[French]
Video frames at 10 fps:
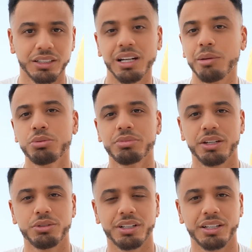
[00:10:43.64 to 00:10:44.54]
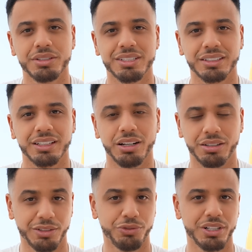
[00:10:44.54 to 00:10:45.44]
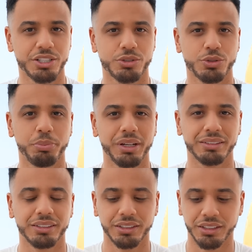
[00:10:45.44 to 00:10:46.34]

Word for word: là boum, t'as 1h45. Alors que des fois, les gens se perdent.